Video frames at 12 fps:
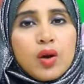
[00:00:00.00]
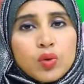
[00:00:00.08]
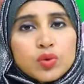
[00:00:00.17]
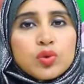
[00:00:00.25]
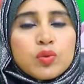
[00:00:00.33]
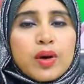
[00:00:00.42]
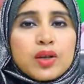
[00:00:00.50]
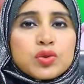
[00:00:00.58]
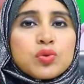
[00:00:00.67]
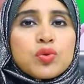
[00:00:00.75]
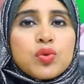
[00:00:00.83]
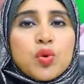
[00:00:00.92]
ওজন বাড়া
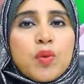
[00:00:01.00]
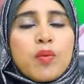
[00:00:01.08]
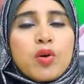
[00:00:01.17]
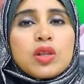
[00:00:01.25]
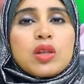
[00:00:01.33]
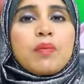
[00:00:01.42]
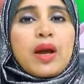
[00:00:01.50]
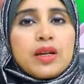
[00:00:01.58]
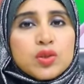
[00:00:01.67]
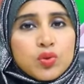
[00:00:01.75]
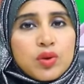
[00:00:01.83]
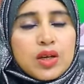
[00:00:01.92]
শুরু করবে বডিতে পানি
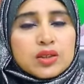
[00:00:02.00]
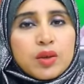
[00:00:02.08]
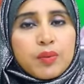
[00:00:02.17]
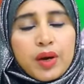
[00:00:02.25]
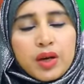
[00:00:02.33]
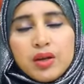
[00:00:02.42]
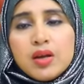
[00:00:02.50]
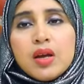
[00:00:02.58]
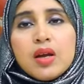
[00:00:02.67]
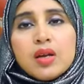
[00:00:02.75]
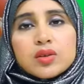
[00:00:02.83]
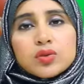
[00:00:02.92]
চলে আসতে পারে
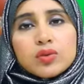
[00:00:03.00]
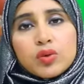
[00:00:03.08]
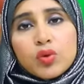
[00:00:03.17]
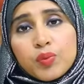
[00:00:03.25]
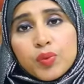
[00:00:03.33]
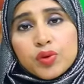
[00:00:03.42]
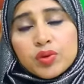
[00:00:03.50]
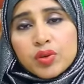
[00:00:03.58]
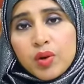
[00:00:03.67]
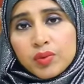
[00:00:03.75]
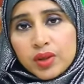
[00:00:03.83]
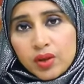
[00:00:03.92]
সো রোগ প্রতিরোধ
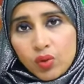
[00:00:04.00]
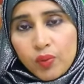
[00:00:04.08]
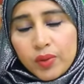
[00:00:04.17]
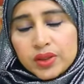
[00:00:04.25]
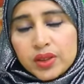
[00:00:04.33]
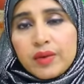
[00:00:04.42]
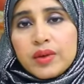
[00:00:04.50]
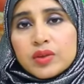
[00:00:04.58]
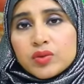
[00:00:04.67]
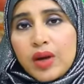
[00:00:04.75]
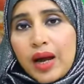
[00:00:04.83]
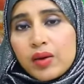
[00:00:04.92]
ক্ষমতাটা কমে যায়
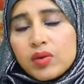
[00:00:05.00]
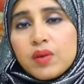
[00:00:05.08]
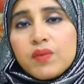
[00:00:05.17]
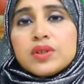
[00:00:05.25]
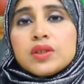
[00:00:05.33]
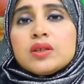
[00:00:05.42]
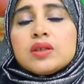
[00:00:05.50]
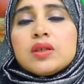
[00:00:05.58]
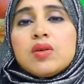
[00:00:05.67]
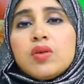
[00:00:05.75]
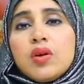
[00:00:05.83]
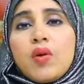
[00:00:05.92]
সো আয়রন ডেফিসিয়েন্সি
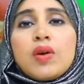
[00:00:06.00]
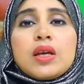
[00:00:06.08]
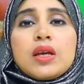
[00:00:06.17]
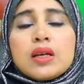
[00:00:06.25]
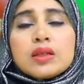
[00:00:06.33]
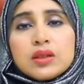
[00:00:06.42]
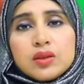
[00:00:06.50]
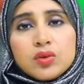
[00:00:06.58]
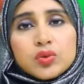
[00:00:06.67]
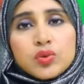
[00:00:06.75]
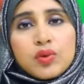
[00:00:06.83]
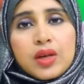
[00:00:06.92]
হলে অনেকে আছে যে
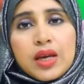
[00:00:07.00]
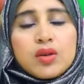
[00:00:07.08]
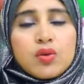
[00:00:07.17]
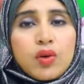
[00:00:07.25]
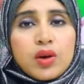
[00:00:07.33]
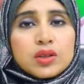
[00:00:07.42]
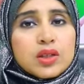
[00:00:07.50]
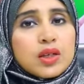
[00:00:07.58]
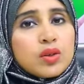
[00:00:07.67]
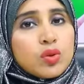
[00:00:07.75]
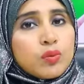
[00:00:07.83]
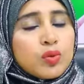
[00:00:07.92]
ওজন গেইন করে সে
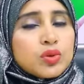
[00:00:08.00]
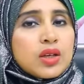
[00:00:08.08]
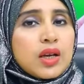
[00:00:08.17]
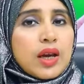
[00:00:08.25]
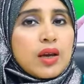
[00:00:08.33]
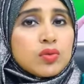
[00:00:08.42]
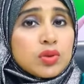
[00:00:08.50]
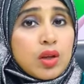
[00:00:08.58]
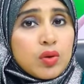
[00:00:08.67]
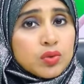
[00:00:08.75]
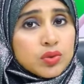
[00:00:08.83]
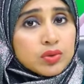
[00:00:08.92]
কিন্তু বুঝে না কেন
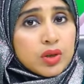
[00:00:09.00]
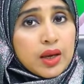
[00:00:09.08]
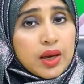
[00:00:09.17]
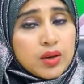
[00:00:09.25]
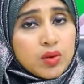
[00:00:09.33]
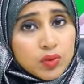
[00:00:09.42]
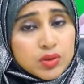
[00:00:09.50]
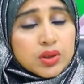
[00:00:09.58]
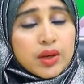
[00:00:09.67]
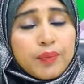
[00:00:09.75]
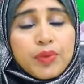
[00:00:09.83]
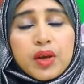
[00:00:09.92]
তার ওজনটা গেইন
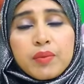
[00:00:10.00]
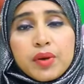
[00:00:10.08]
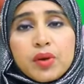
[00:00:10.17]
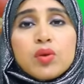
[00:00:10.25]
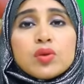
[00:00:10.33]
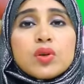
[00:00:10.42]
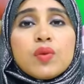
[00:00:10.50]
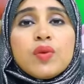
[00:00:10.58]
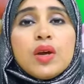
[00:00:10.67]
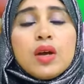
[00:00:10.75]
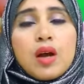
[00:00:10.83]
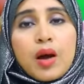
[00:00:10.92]
হচ্ছে বিকজ অফ
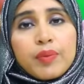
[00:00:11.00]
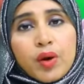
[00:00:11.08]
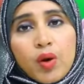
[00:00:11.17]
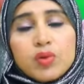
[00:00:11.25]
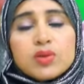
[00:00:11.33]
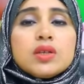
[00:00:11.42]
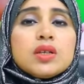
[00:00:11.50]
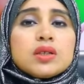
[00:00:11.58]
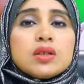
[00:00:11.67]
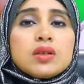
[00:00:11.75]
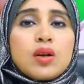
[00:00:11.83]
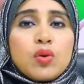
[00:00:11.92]
আপনার
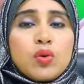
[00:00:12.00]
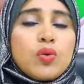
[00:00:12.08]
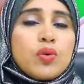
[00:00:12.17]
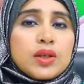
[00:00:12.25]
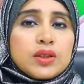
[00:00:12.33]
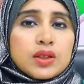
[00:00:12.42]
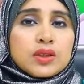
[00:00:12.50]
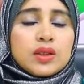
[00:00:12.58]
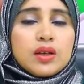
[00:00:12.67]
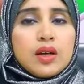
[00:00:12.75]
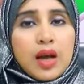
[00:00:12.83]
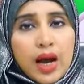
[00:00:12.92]
অক্সিডেশনটা লো হয়ে যাচ্ছে
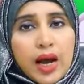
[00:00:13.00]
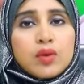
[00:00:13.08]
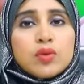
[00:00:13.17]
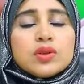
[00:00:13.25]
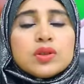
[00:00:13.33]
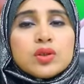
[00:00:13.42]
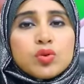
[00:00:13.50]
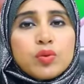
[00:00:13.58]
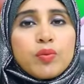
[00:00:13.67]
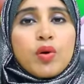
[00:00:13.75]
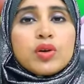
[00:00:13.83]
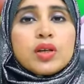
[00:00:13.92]
আয়রন যেহেতু
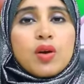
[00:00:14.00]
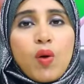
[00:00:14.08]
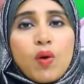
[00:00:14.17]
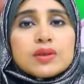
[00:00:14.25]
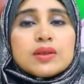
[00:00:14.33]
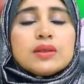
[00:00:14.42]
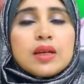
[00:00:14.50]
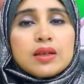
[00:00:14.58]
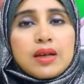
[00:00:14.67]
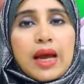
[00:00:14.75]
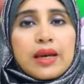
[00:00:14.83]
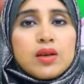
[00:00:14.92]
বডির অক্সিজেন
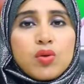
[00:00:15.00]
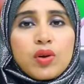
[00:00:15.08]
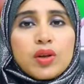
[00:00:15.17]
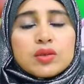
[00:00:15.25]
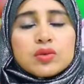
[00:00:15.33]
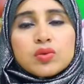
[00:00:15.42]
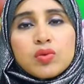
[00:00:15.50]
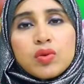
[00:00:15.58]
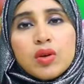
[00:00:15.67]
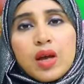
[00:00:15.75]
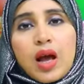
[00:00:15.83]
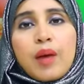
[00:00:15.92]
ক্যারি করে সো
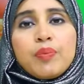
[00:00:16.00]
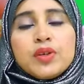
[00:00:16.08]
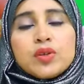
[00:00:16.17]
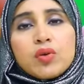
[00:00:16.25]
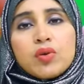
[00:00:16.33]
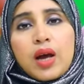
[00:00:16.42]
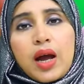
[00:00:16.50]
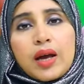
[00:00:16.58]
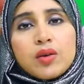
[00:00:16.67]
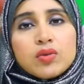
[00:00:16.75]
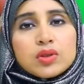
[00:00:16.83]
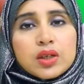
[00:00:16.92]
আপনি যখন
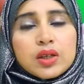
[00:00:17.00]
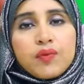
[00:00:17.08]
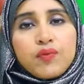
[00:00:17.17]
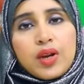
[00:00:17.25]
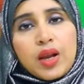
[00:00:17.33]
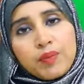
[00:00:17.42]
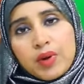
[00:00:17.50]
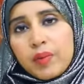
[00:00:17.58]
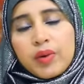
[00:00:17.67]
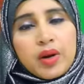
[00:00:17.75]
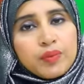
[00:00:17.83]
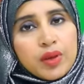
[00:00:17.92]
আয়রনটাকে ফিল আপ
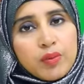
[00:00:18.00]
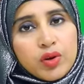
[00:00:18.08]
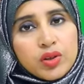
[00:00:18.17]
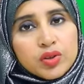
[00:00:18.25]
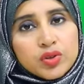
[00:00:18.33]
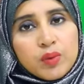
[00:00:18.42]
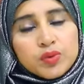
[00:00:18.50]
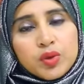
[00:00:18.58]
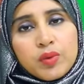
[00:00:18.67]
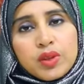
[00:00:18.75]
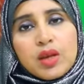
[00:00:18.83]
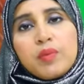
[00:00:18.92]
রাখবেন আপনার বডিতে
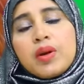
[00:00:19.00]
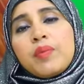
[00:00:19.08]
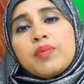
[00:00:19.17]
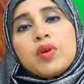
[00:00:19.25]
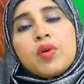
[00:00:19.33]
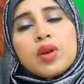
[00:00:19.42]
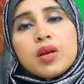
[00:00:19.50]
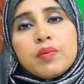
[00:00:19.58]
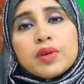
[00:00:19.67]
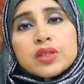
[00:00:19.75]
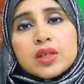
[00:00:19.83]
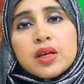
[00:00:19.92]
সবসময় দেখবেন আপনি অনেক
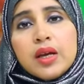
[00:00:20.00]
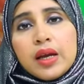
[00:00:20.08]
বেশি